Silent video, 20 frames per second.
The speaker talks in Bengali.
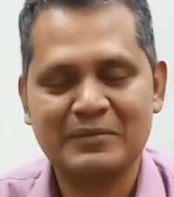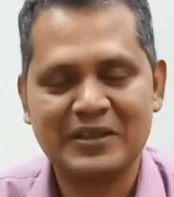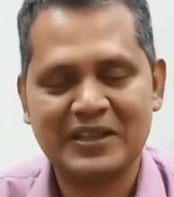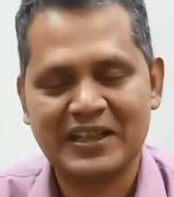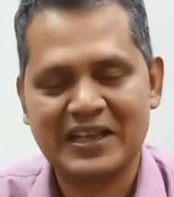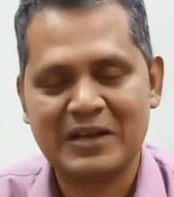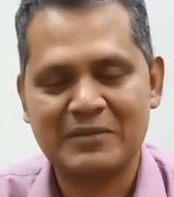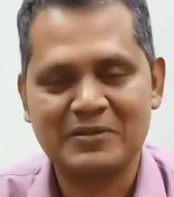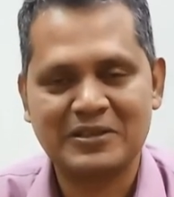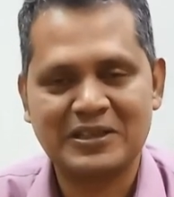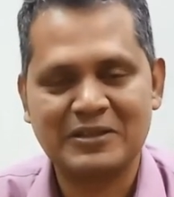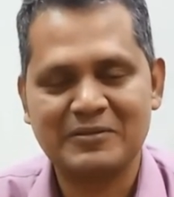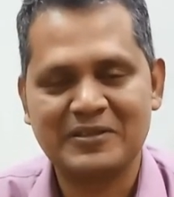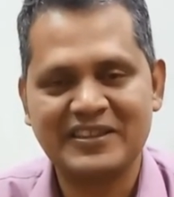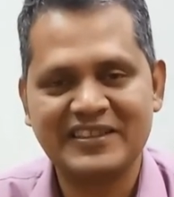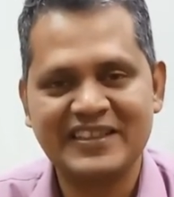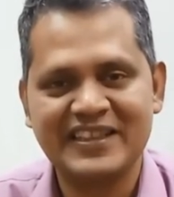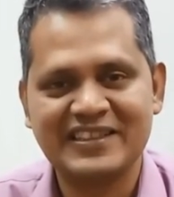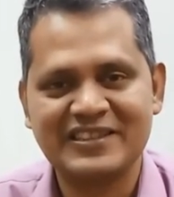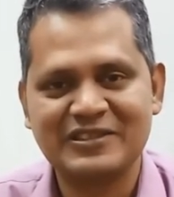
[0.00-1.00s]
মানে খাবার
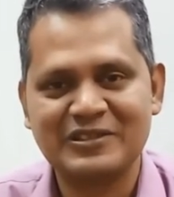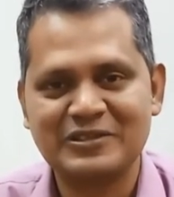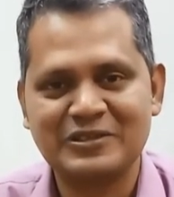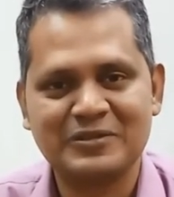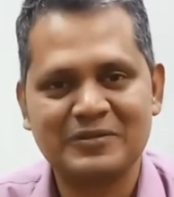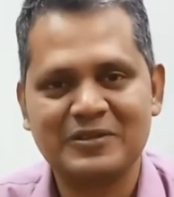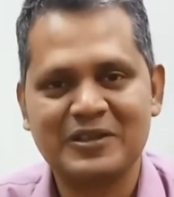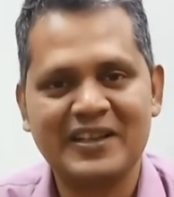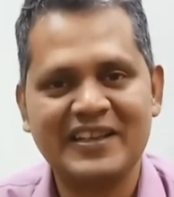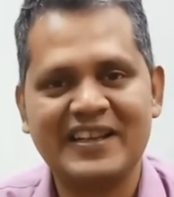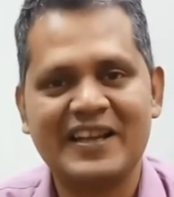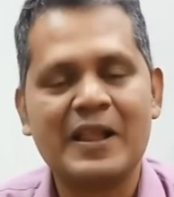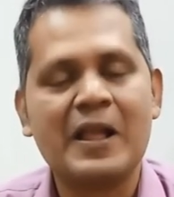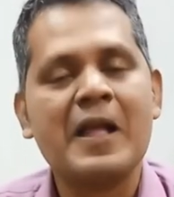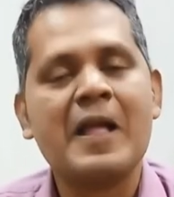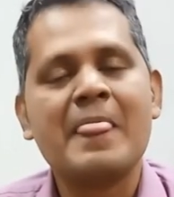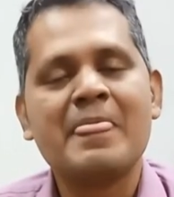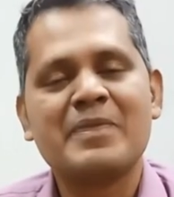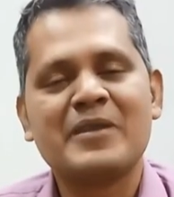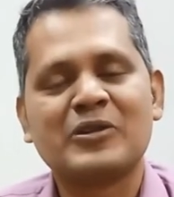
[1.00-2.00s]
টাবার নিয়ে আসলে অনেক সময় হয় না
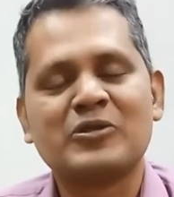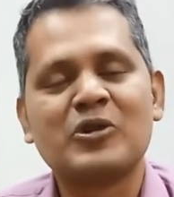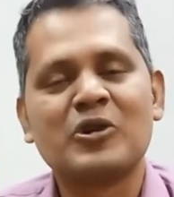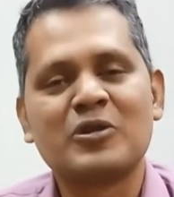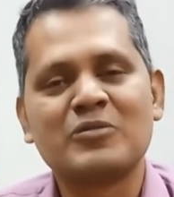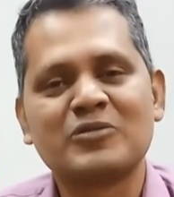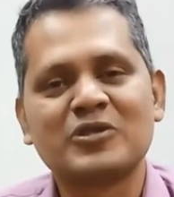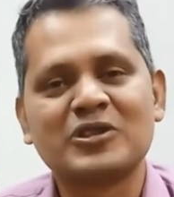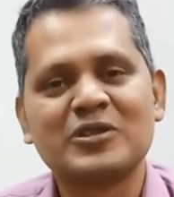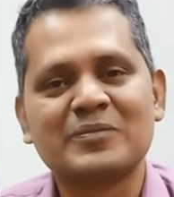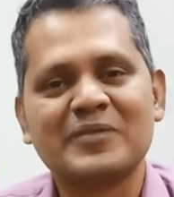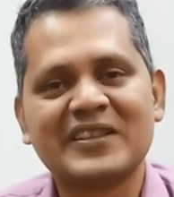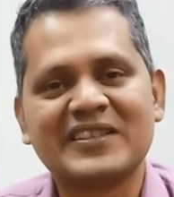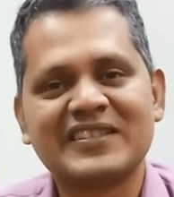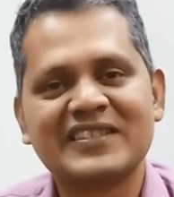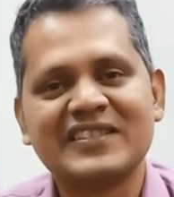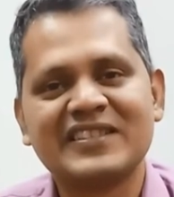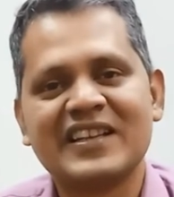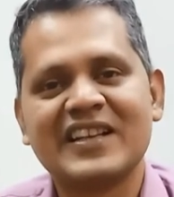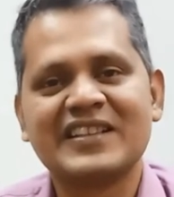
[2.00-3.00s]
যে গরম করতে
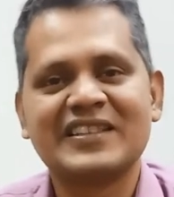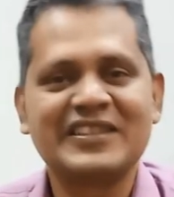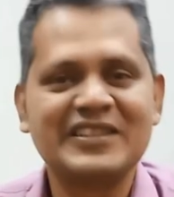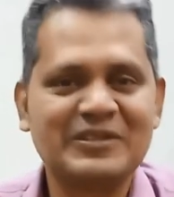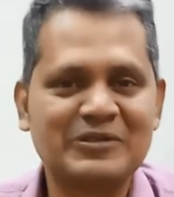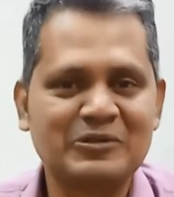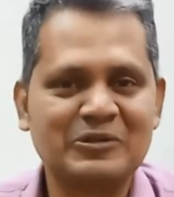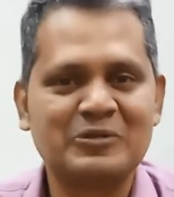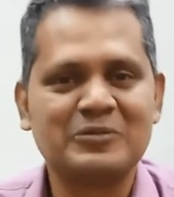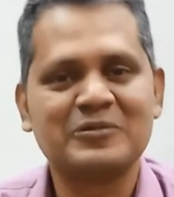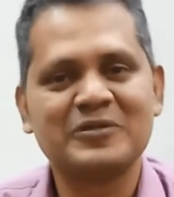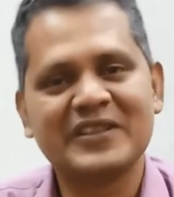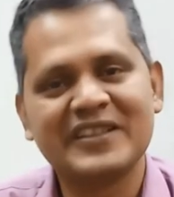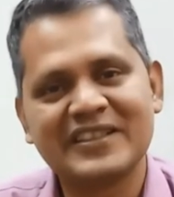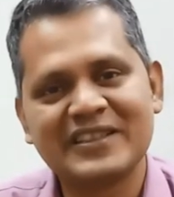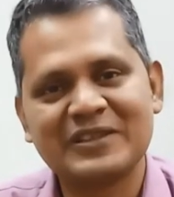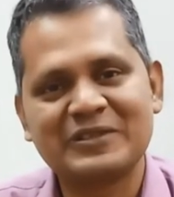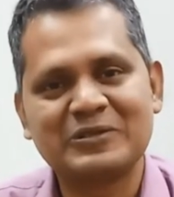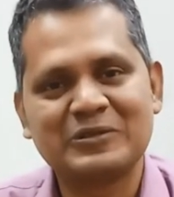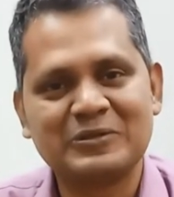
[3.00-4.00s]
পারছি না কি করব
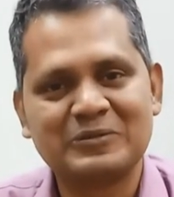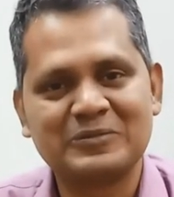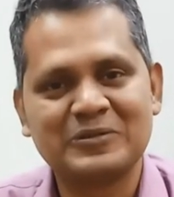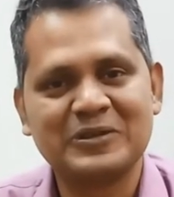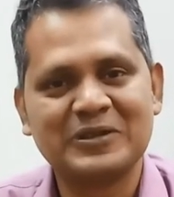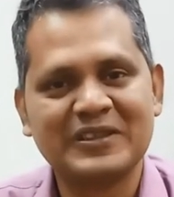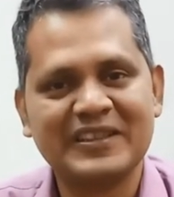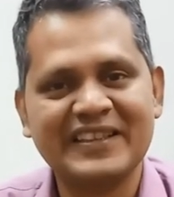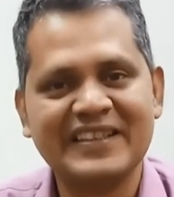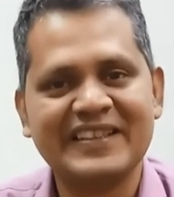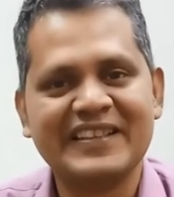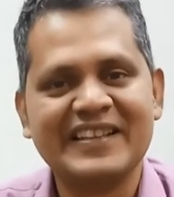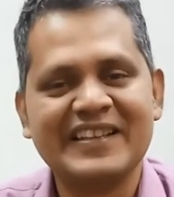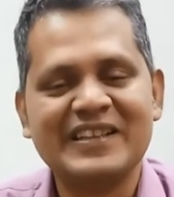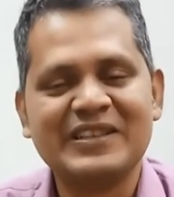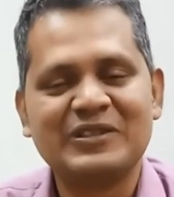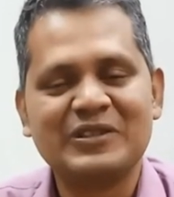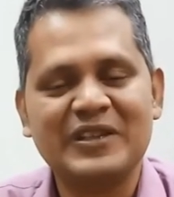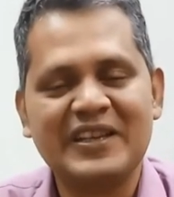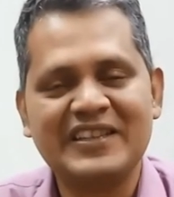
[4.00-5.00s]
এটা করব হ্যাঁ
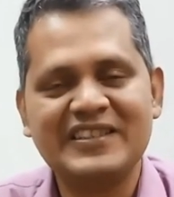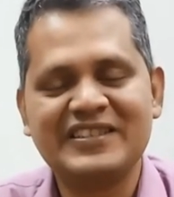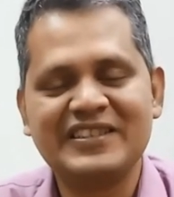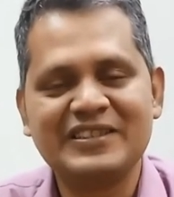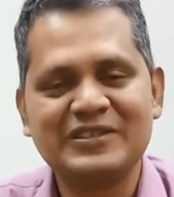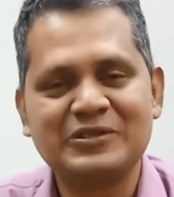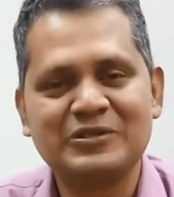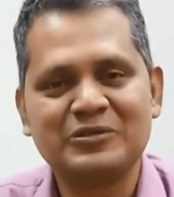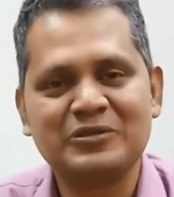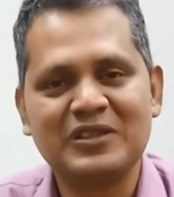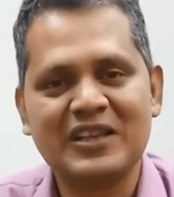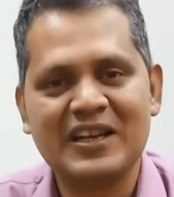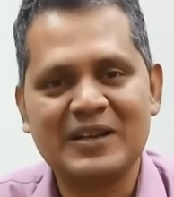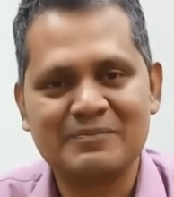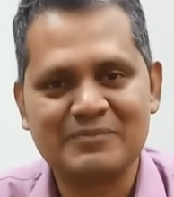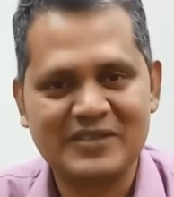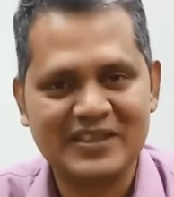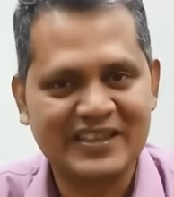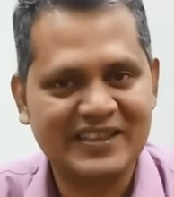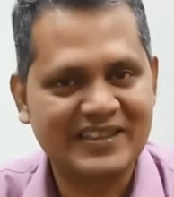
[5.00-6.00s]
তো এই জিনিসগুলো
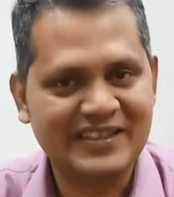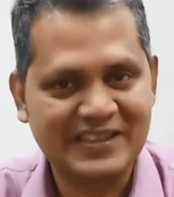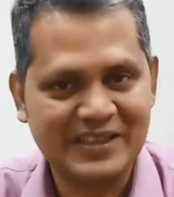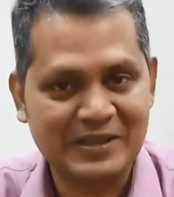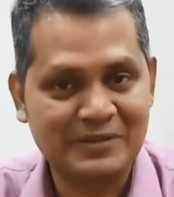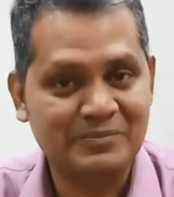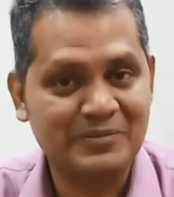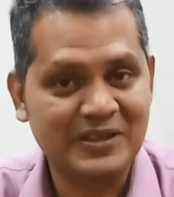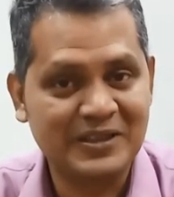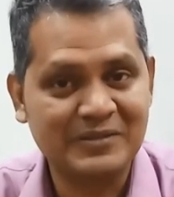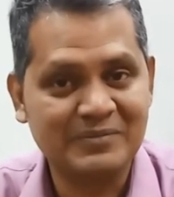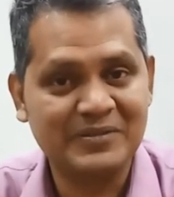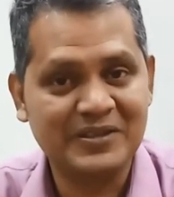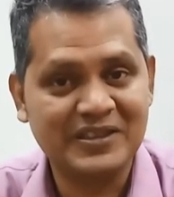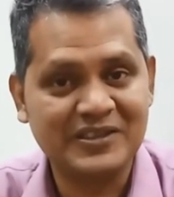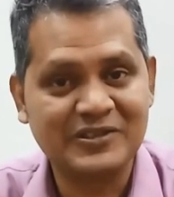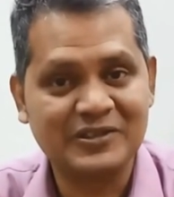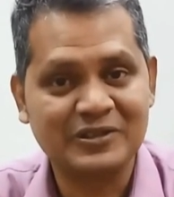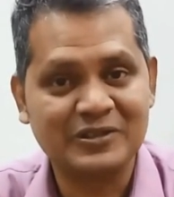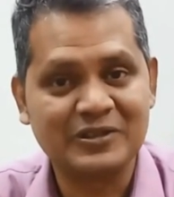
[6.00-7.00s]
আপনার
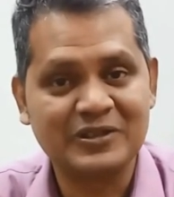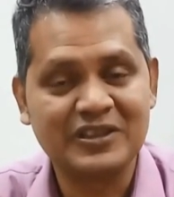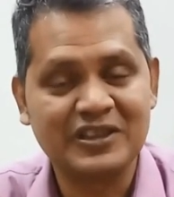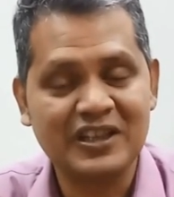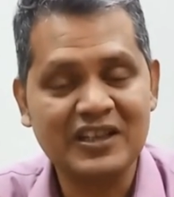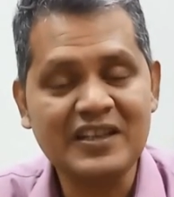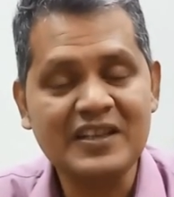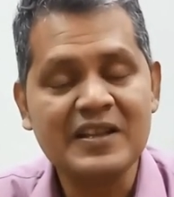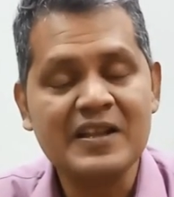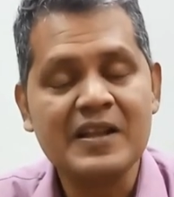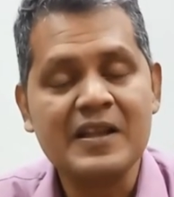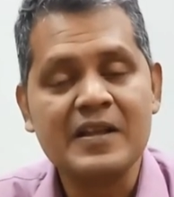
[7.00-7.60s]
এয়ারবিএনবির জন্যই হয়